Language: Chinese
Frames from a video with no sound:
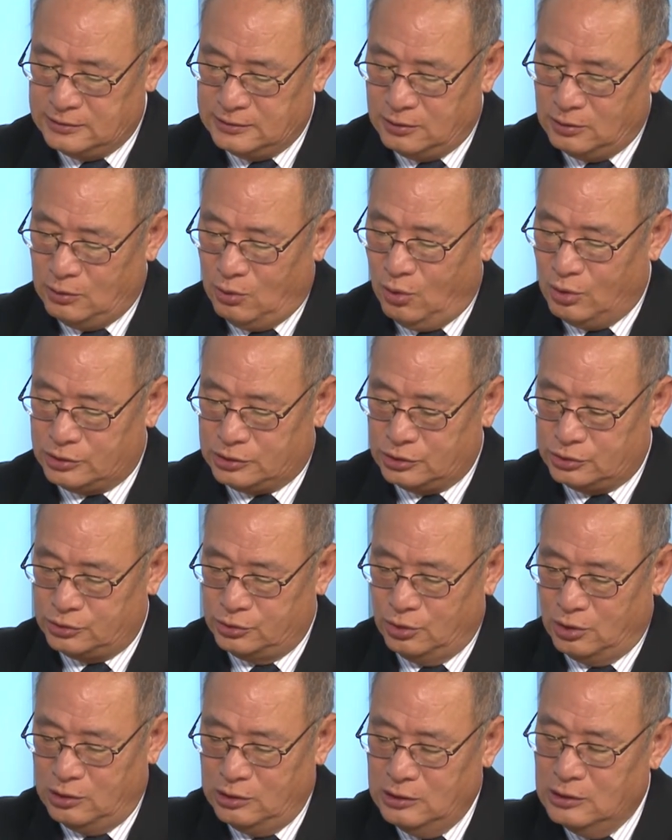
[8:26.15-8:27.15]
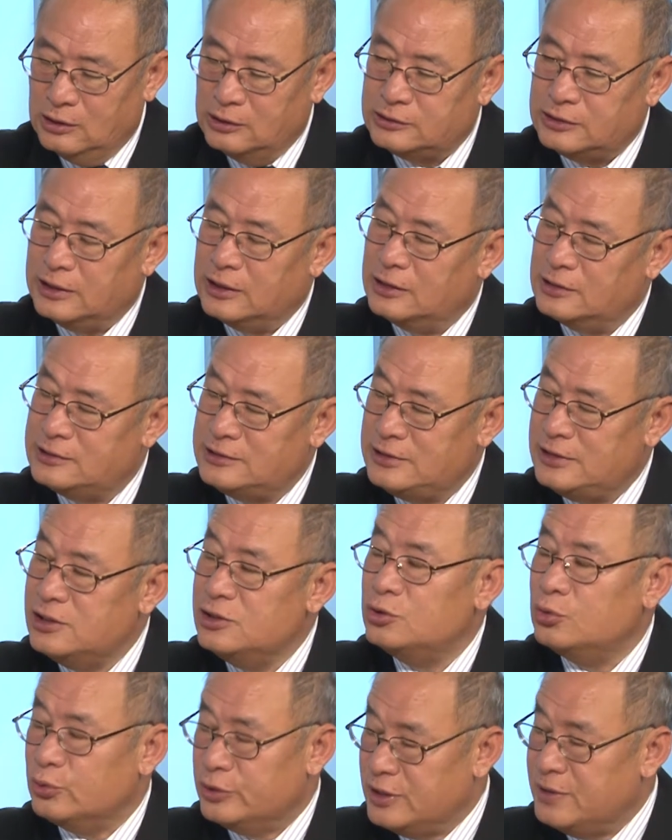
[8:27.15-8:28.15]
或者说这个亲
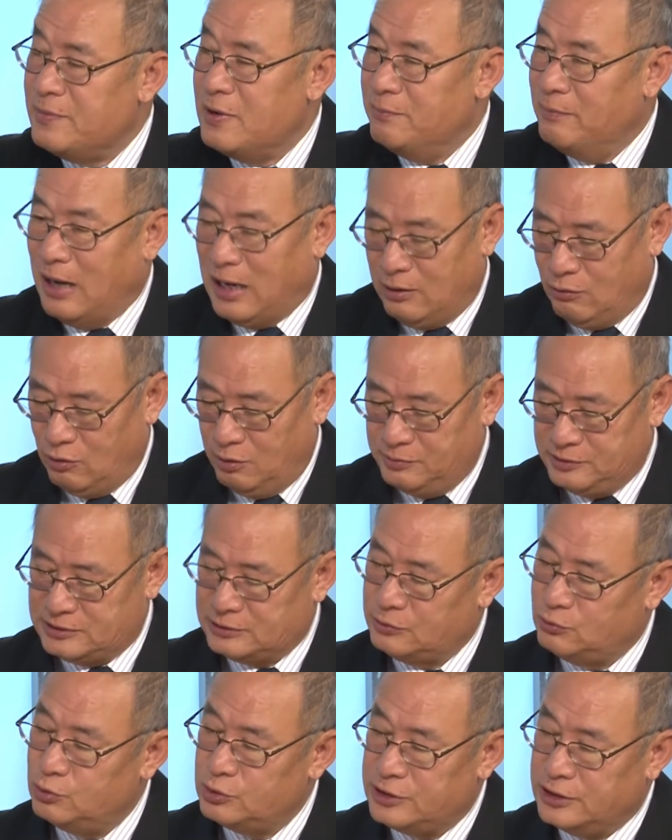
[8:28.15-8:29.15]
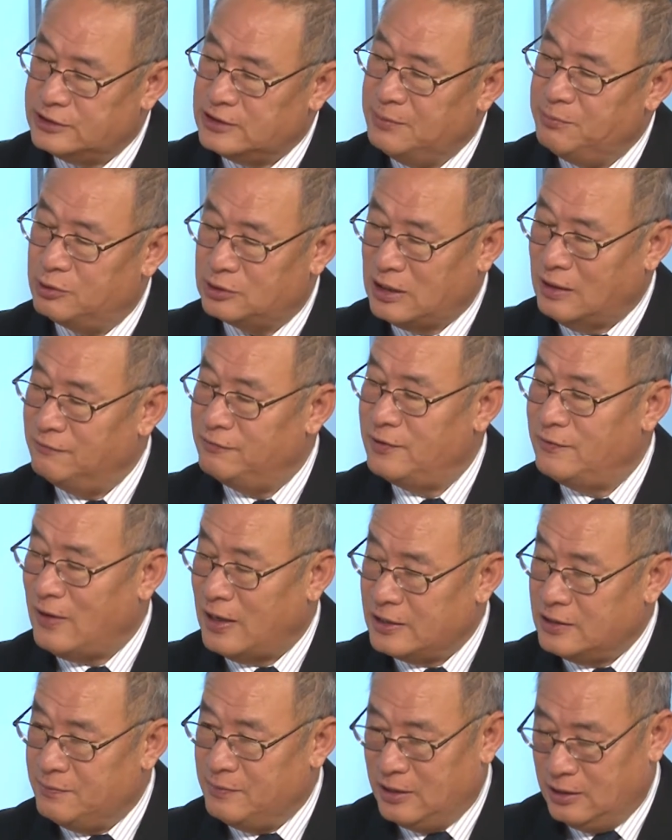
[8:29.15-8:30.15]
属移民吧，我们姑且先不谈非法
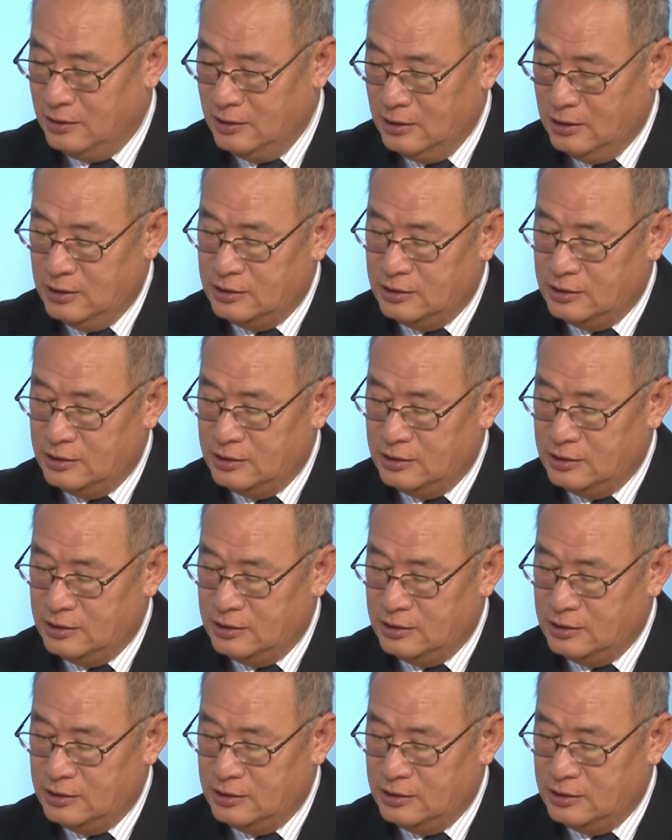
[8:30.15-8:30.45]
移民。